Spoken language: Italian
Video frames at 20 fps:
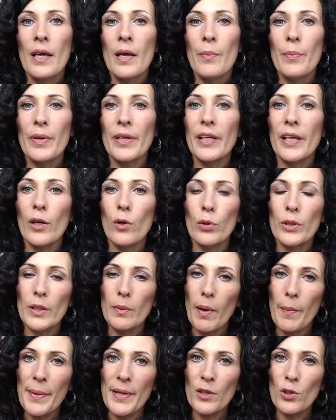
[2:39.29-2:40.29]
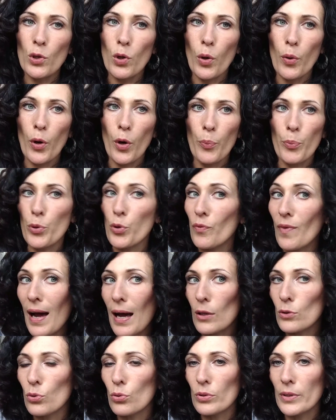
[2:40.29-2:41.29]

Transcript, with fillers: perché ultimamente ho provato